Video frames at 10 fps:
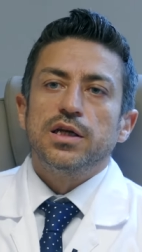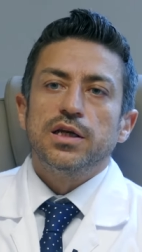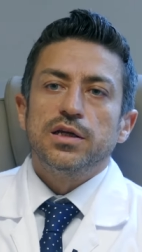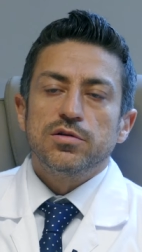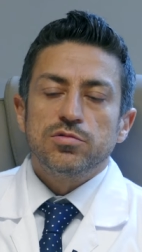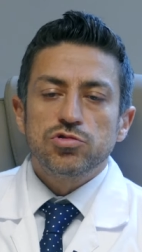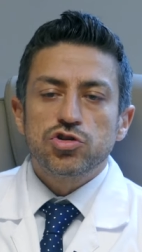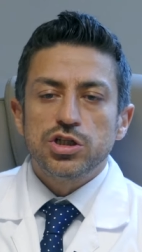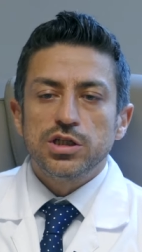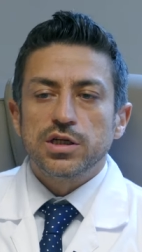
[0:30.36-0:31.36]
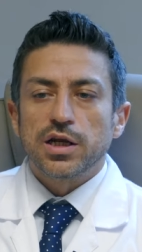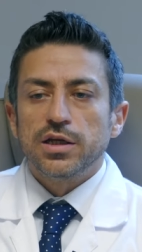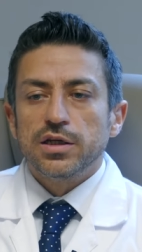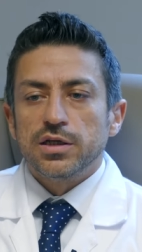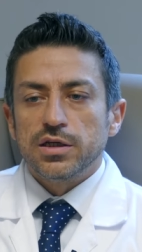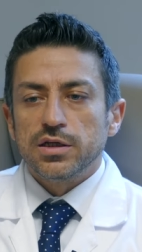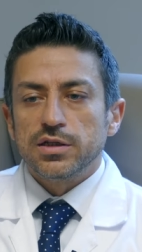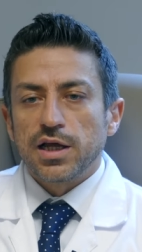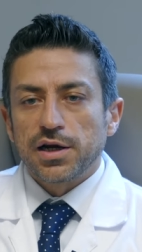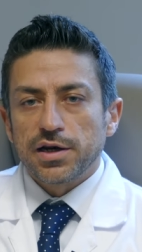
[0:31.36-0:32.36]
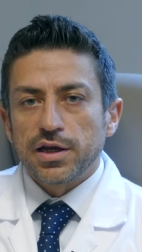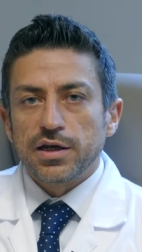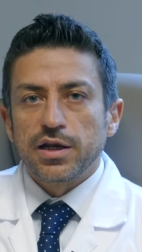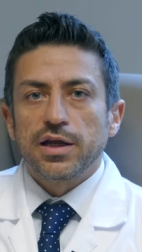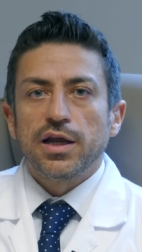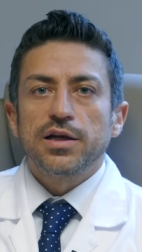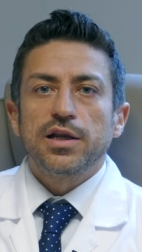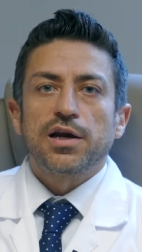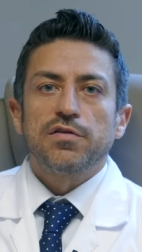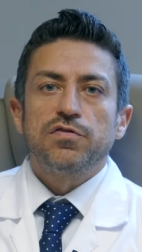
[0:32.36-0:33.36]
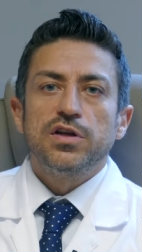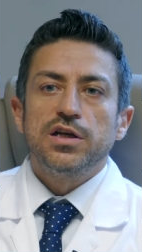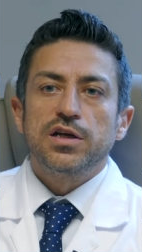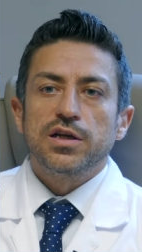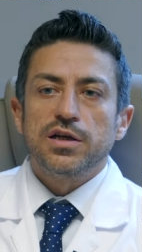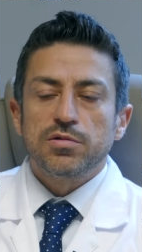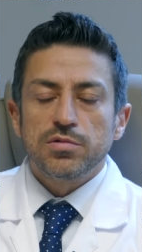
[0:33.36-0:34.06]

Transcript: e uscire eh, dal rene e andare a finire nei,